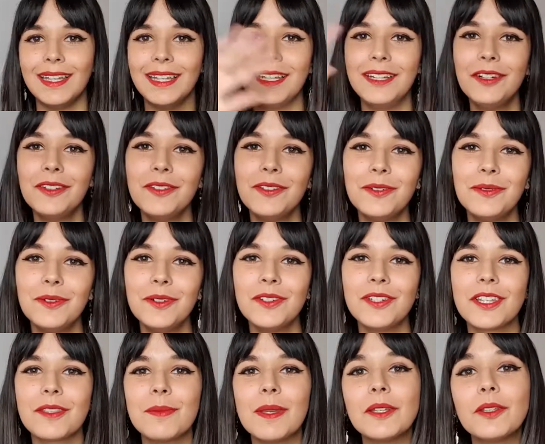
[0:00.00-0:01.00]
Hello tout le
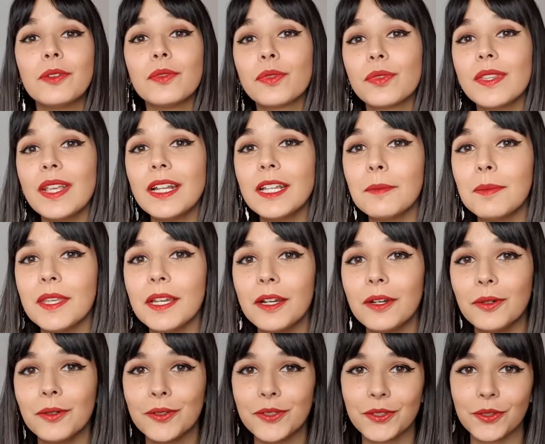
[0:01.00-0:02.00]
monde, j'espère que vous allez
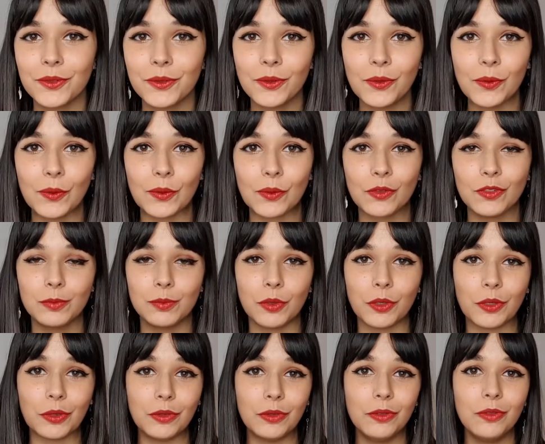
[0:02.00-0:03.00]
bien. Aujourd'hui on se retrouve
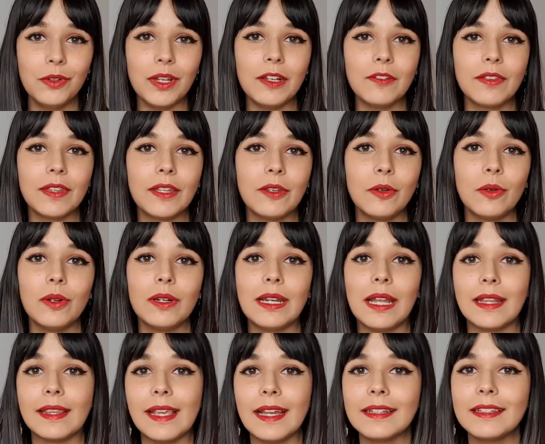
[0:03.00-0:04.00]
pour une nouvelle vidéo,
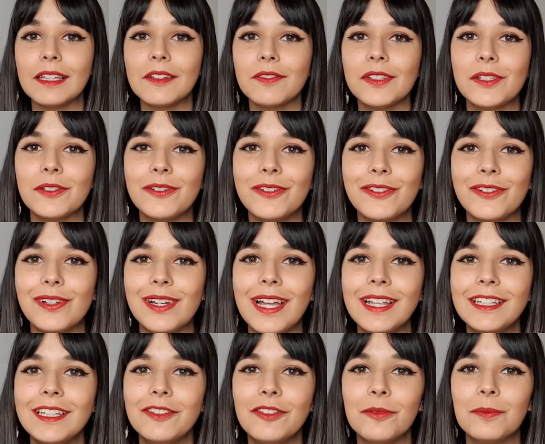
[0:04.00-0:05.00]
la dernière vidéo de
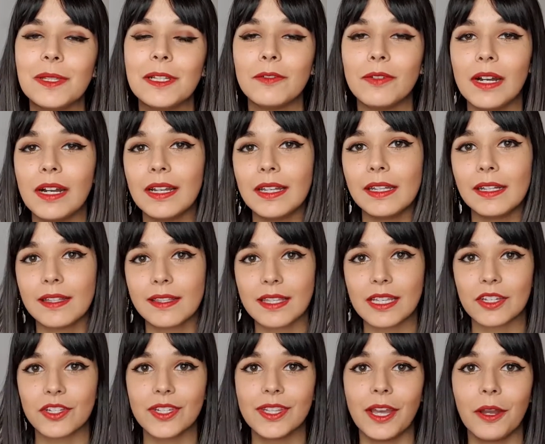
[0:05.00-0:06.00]
l'année 2020 et il
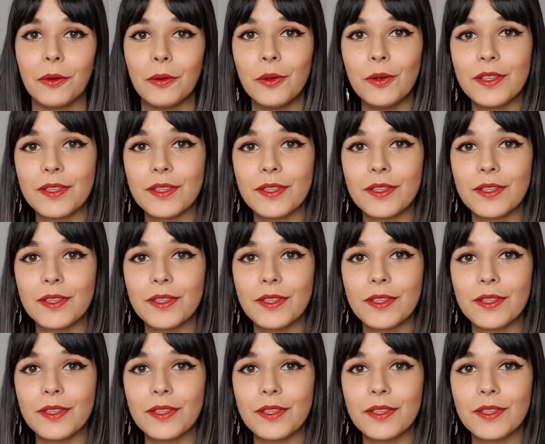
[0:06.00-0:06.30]
s'agit d'un haul